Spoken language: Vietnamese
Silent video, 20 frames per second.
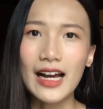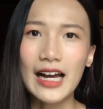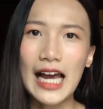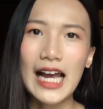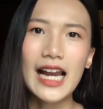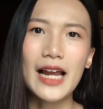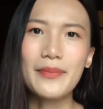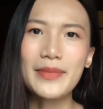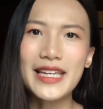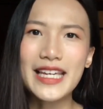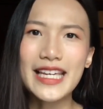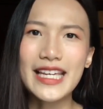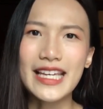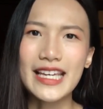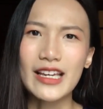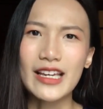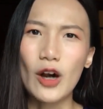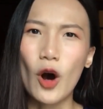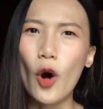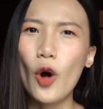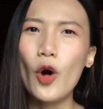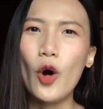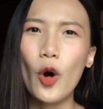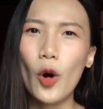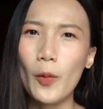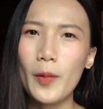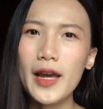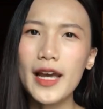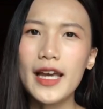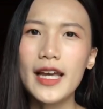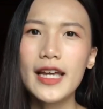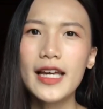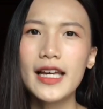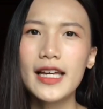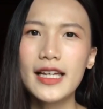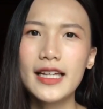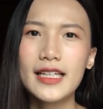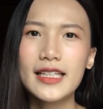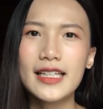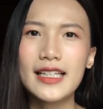hay là bị hồi hộp ấy
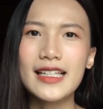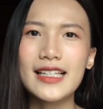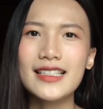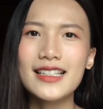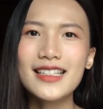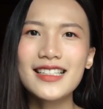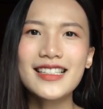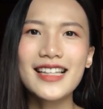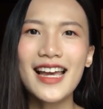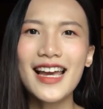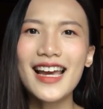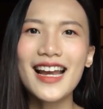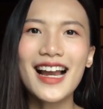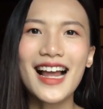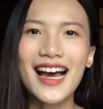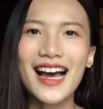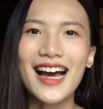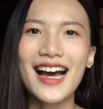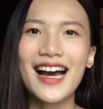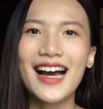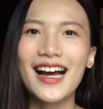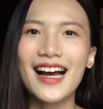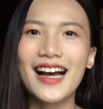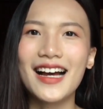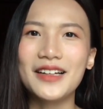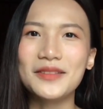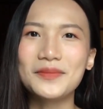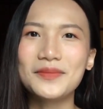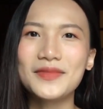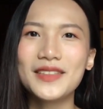thì rất dễ là